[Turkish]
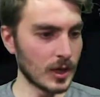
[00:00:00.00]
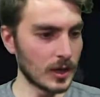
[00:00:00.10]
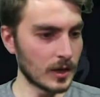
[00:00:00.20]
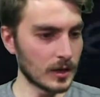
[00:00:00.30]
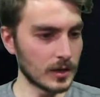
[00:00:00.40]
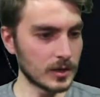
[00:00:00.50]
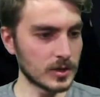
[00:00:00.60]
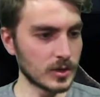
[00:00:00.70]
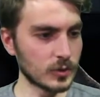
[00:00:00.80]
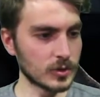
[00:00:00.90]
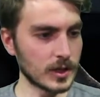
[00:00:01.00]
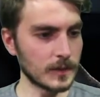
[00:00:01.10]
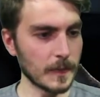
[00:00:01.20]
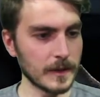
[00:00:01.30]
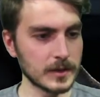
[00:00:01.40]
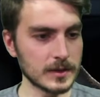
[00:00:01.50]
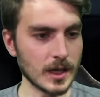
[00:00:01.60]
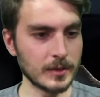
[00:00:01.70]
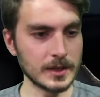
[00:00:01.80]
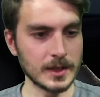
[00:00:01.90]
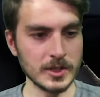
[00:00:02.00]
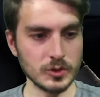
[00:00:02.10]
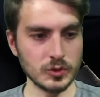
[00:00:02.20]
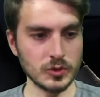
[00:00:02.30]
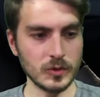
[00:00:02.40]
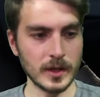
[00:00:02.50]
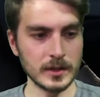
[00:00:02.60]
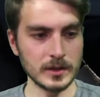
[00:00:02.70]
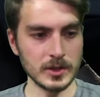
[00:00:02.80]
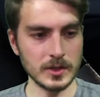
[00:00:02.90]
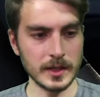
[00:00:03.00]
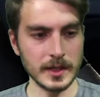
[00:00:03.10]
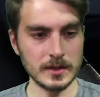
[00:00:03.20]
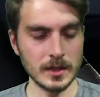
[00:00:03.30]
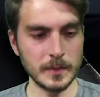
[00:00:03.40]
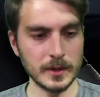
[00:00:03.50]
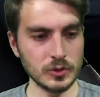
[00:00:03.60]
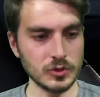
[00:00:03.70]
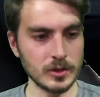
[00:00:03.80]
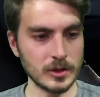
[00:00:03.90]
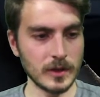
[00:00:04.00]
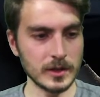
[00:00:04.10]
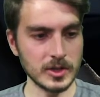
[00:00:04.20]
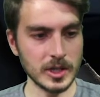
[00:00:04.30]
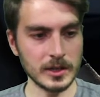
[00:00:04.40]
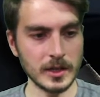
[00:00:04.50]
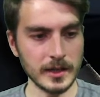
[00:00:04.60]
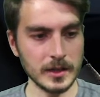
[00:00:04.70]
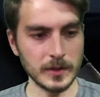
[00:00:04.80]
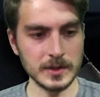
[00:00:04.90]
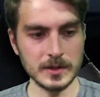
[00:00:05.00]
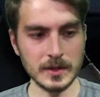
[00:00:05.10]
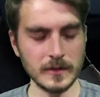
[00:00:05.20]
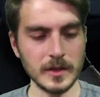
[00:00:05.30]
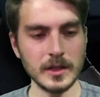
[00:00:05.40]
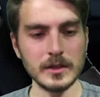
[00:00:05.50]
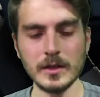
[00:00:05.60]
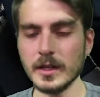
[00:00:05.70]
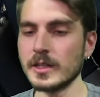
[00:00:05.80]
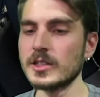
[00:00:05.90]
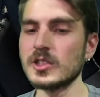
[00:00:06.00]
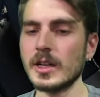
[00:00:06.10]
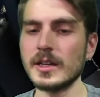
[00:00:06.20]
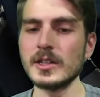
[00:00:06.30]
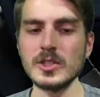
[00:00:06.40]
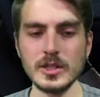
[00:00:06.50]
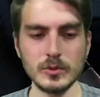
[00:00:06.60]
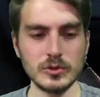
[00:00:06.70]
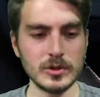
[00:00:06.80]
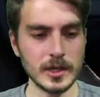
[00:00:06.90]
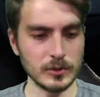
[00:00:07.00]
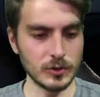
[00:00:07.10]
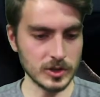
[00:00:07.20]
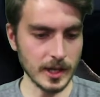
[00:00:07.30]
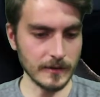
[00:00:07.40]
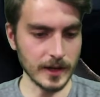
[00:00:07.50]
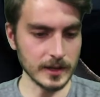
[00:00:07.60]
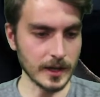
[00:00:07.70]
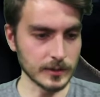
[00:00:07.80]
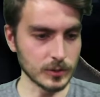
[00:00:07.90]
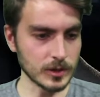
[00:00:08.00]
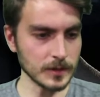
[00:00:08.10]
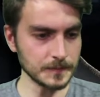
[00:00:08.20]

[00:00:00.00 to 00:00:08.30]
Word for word: E, işte burada hız sabitleyici tuşu var, işte ESP tuşları var, şerit takip asistanı falan. Aracı, araçtaki bütün teknolojiler var yani burada.